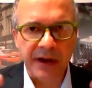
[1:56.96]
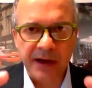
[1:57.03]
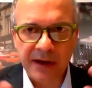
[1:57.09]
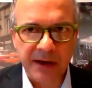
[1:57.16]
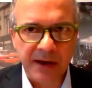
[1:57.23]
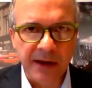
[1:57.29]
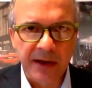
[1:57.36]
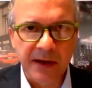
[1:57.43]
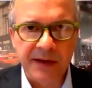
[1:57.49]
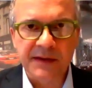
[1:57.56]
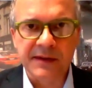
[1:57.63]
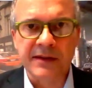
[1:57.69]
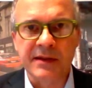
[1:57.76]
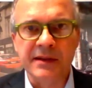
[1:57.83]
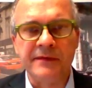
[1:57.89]
che
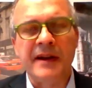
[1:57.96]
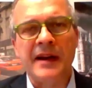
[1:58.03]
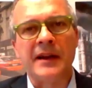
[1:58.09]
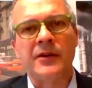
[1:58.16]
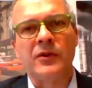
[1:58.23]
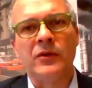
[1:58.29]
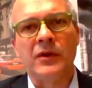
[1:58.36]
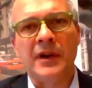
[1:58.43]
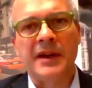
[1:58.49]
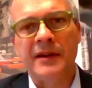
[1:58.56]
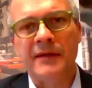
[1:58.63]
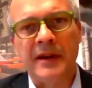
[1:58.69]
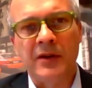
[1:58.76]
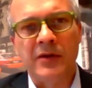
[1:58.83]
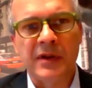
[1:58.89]
si fanno a
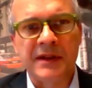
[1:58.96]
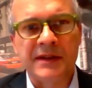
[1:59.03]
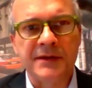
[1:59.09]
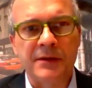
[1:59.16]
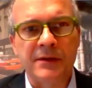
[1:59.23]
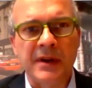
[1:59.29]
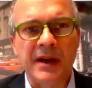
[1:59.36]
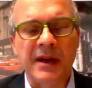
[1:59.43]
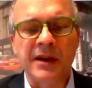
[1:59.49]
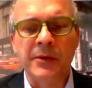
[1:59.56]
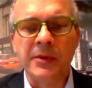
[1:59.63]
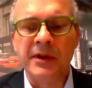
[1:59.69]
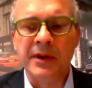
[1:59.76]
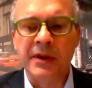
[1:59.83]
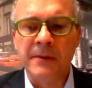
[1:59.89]
livello nazionale.
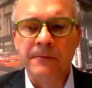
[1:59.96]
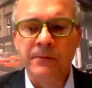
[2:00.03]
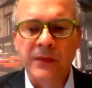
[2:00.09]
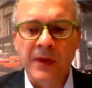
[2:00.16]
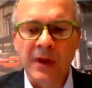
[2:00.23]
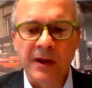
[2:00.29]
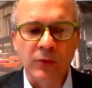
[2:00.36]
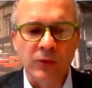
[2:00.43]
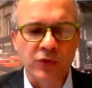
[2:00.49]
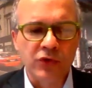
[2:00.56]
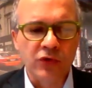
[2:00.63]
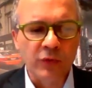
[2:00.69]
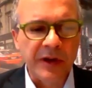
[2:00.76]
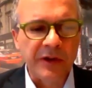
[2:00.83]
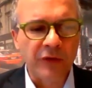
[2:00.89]
Quindi è uno
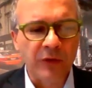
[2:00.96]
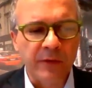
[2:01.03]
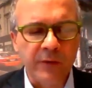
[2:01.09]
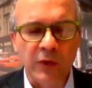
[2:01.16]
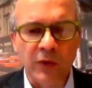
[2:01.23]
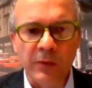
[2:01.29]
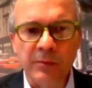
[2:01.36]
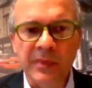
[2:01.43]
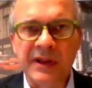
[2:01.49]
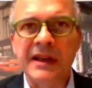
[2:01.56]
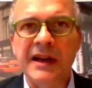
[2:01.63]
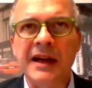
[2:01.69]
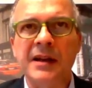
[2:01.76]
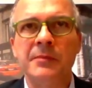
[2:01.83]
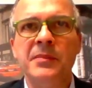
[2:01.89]
strumento
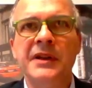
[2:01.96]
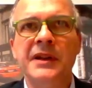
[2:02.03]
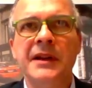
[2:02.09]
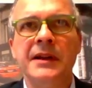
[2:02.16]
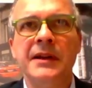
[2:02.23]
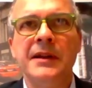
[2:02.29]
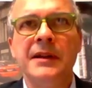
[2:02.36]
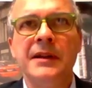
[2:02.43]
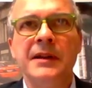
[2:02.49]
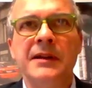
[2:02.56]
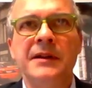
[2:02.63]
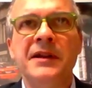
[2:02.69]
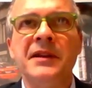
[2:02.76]
formidabile